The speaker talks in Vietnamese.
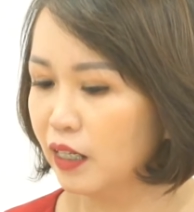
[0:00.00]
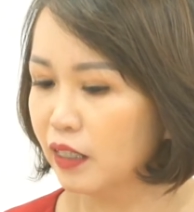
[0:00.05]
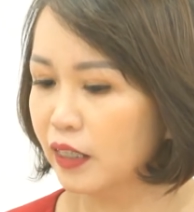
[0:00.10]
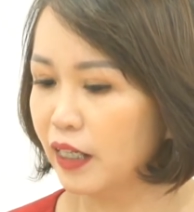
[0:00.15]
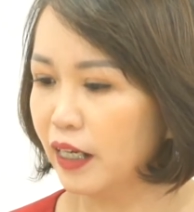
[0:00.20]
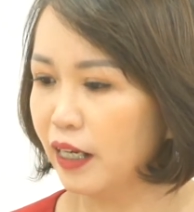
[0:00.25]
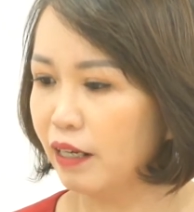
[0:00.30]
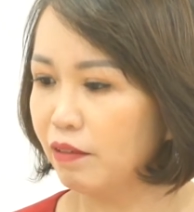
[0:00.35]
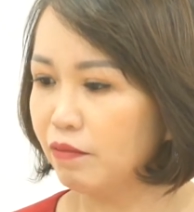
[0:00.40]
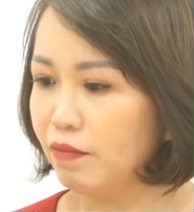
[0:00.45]

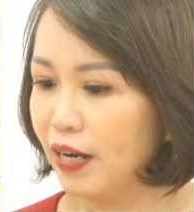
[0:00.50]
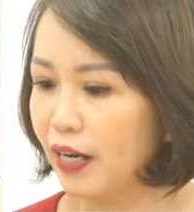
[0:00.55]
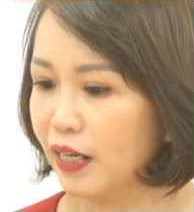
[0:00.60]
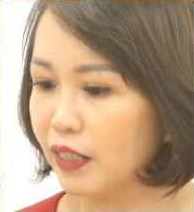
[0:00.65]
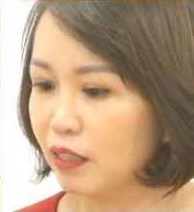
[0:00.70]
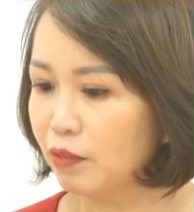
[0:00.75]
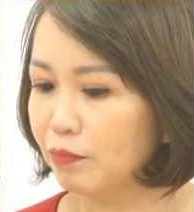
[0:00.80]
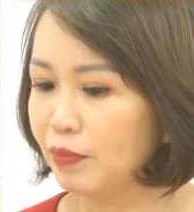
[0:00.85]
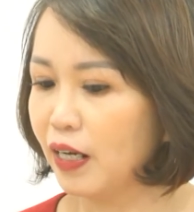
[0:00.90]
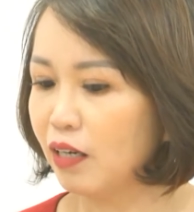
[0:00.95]
thế
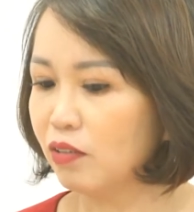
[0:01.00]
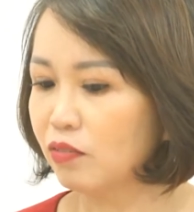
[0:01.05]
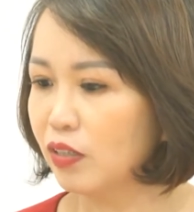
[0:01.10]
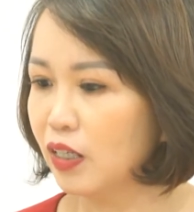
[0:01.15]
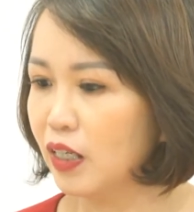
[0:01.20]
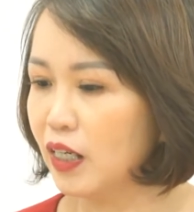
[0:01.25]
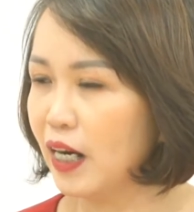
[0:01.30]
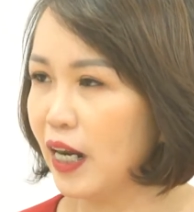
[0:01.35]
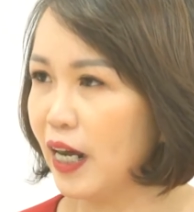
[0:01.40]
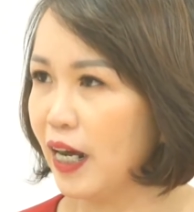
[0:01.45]
và tiếp theo
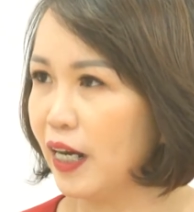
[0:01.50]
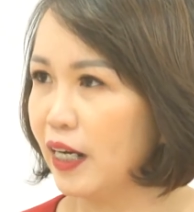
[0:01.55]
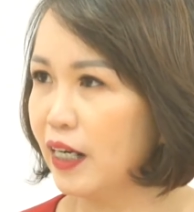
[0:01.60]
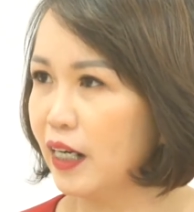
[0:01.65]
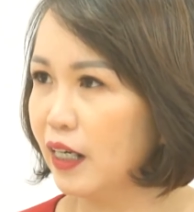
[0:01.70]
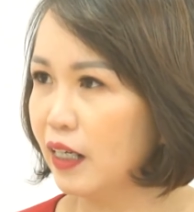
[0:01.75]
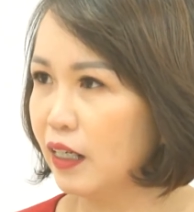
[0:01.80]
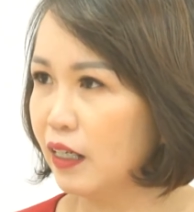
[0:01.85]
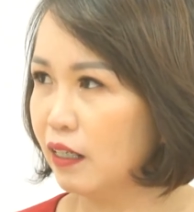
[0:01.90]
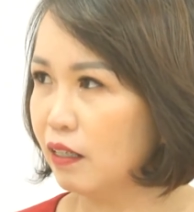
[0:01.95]
nữa là
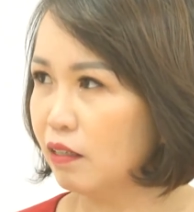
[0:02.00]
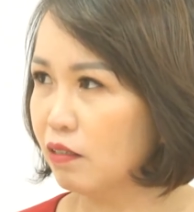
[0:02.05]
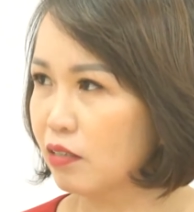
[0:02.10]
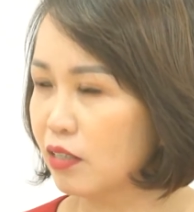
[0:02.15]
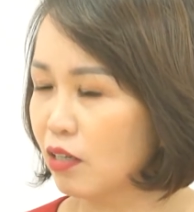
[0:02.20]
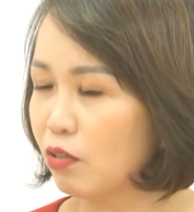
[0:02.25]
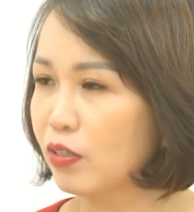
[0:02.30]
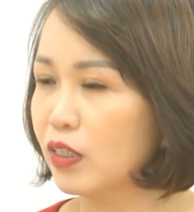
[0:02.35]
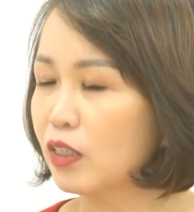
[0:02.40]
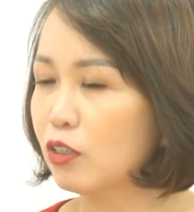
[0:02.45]
uh,
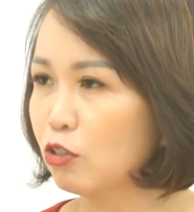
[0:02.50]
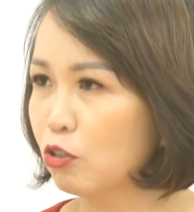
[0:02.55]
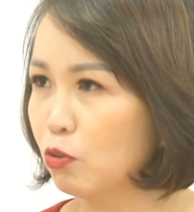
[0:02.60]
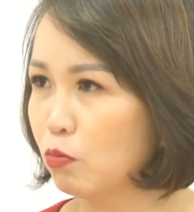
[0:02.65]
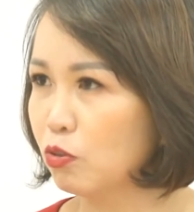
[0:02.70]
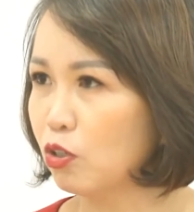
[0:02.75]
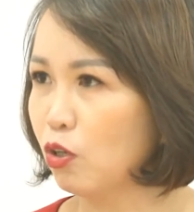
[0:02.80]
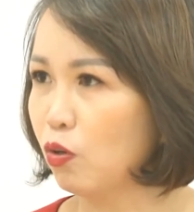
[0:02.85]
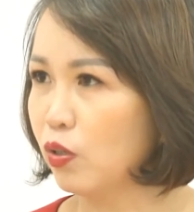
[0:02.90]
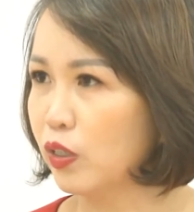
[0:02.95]
sau khi sử
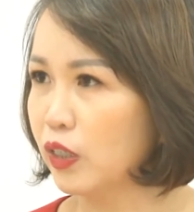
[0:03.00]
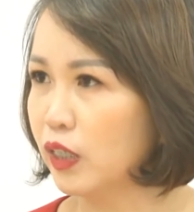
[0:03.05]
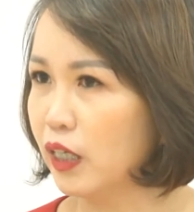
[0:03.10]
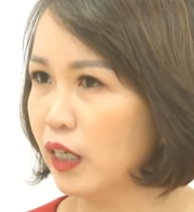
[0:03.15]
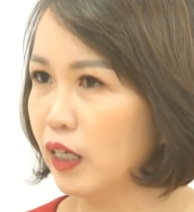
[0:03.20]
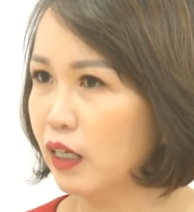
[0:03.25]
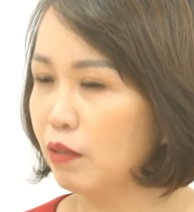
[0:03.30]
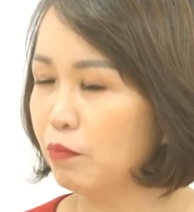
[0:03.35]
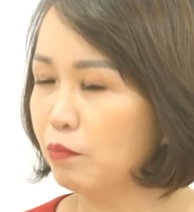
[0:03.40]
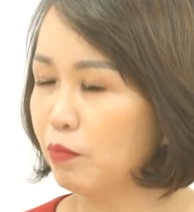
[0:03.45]
dụng rồi
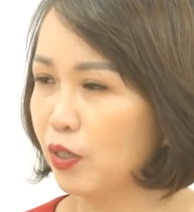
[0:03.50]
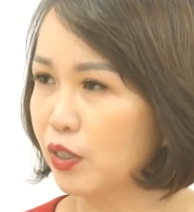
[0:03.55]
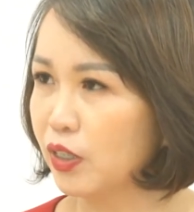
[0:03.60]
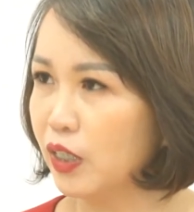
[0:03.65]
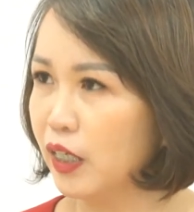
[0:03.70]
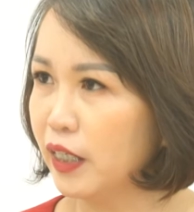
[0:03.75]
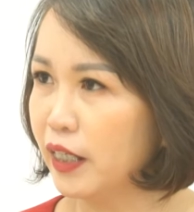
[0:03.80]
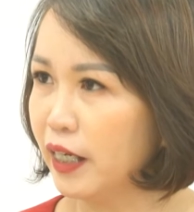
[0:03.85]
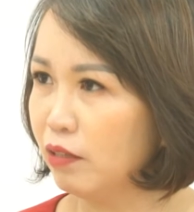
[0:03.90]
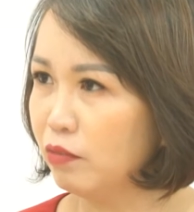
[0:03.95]
thì mọi
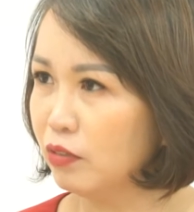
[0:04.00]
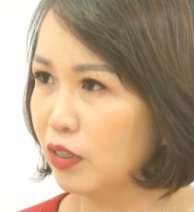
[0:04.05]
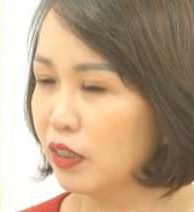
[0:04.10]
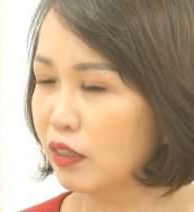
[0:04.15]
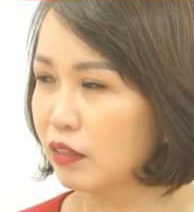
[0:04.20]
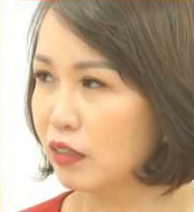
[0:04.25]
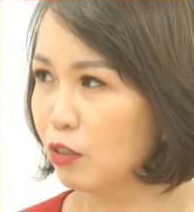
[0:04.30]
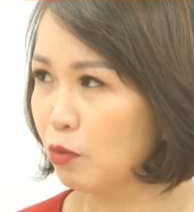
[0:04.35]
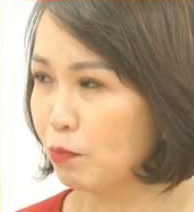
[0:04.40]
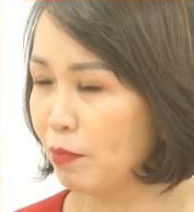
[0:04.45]
người nếu
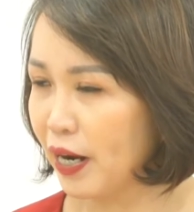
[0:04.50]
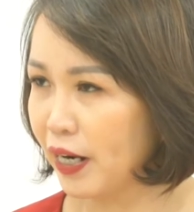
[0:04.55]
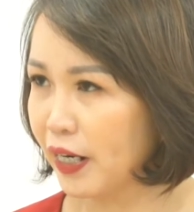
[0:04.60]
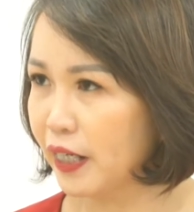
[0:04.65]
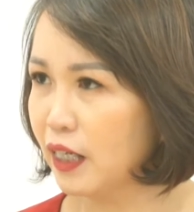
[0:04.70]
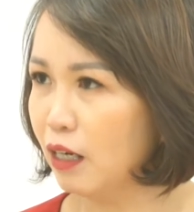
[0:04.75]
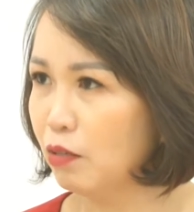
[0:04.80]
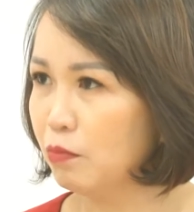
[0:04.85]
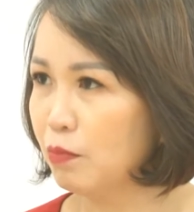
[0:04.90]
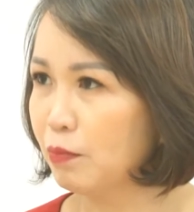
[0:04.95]
như trong 3
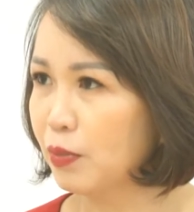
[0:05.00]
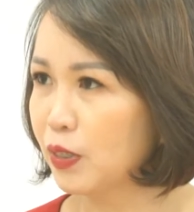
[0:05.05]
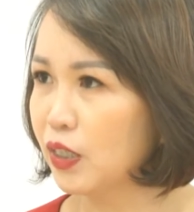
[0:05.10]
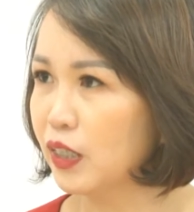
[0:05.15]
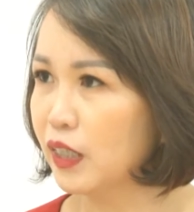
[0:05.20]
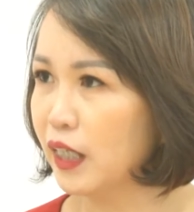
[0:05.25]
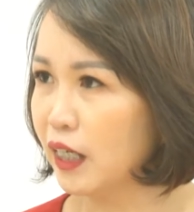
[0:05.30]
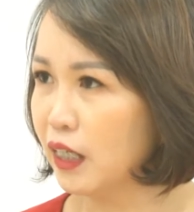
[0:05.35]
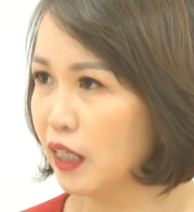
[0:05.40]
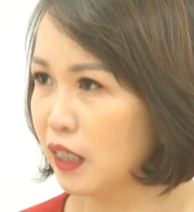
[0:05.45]
ngày đầu mà mọi
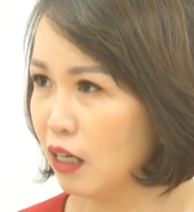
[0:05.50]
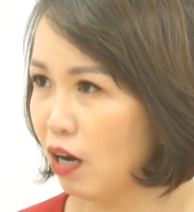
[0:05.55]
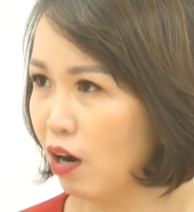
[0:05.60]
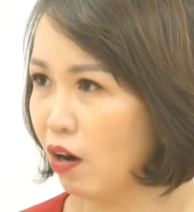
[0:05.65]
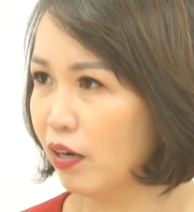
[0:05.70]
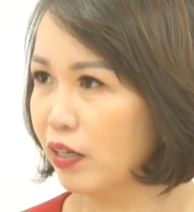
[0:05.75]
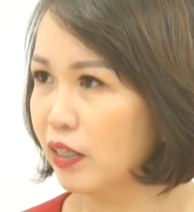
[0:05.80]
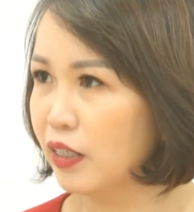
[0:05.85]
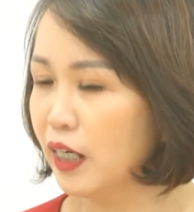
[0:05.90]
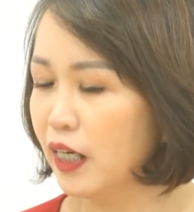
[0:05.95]
người thấy hơi
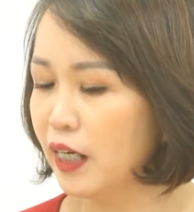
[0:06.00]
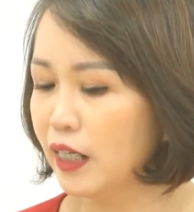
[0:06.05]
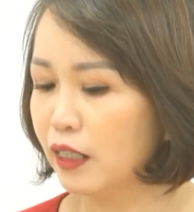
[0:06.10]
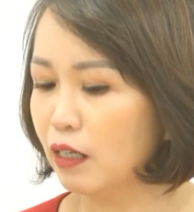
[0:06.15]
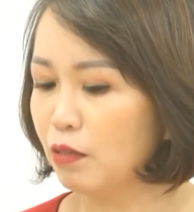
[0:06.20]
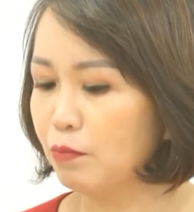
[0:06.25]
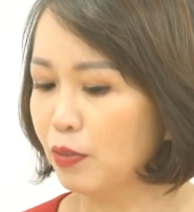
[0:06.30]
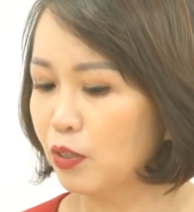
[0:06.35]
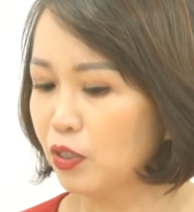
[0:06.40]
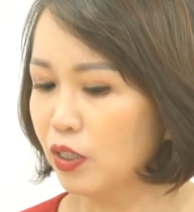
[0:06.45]
đói
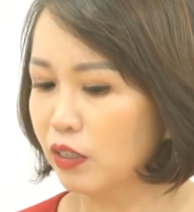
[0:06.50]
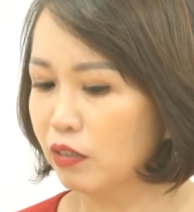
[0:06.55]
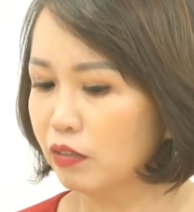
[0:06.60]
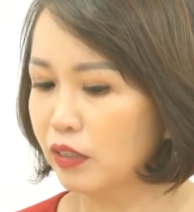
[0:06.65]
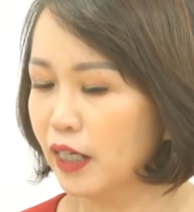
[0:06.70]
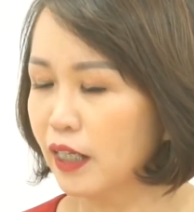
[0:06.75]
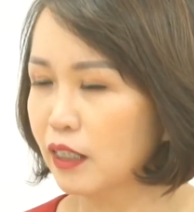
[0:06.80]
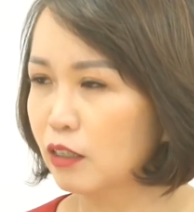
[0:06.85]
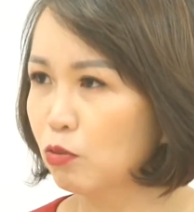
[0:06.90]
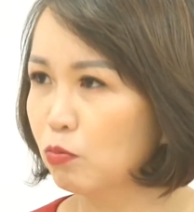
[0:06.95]
thì mọi người có
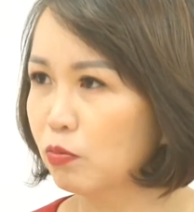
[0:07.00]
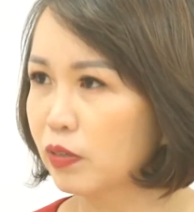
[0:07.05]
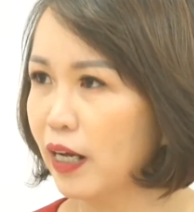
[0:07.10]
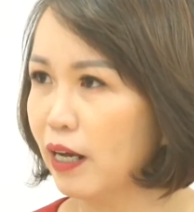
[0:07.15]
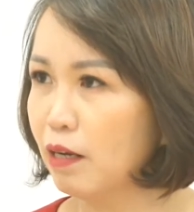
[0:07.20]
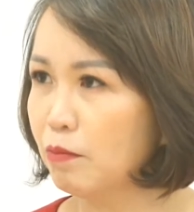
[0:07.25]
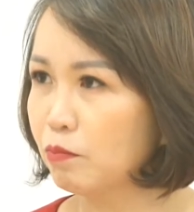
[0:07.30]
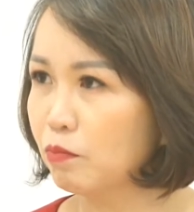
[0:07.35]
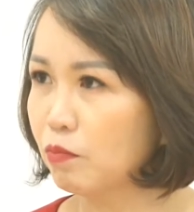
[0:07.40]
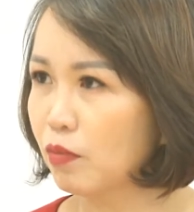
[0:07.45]
thể dùng
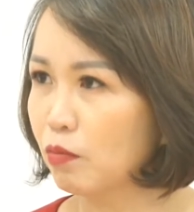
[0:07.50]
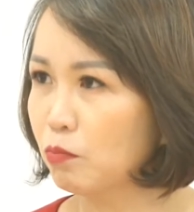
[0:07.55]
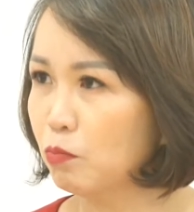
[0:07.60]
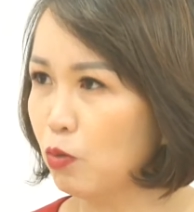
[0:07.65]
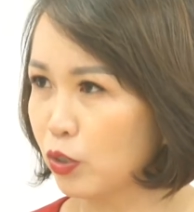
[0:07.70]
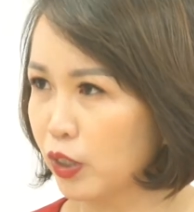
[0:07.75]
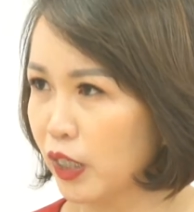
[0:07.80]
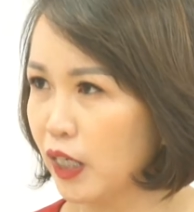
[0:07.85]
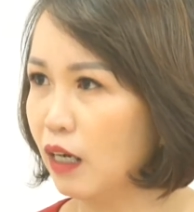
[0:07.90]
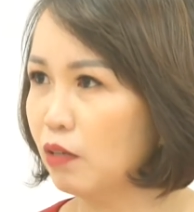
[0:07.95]
thêm thêm
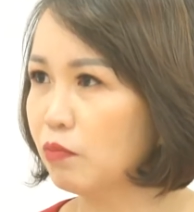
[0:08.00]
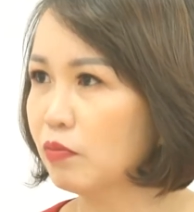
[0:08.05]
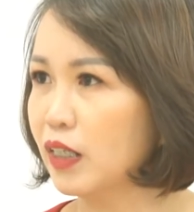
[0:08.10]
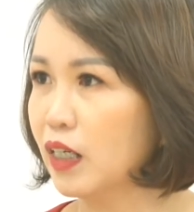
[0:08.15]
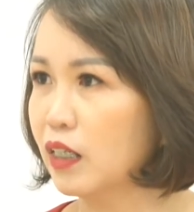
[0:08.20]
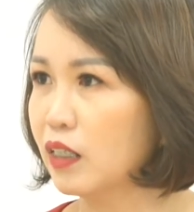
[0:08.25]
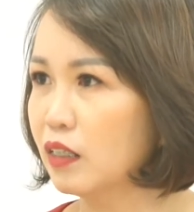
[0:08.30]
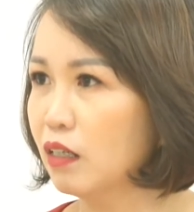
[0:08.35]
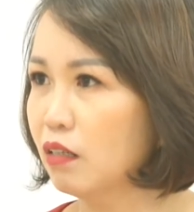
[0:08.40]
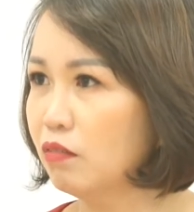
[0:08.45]
một cái lòng
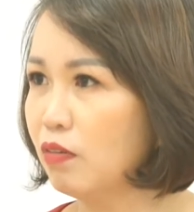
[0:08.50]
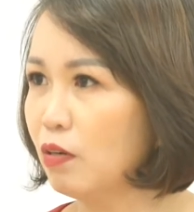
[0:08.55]
trắng trứng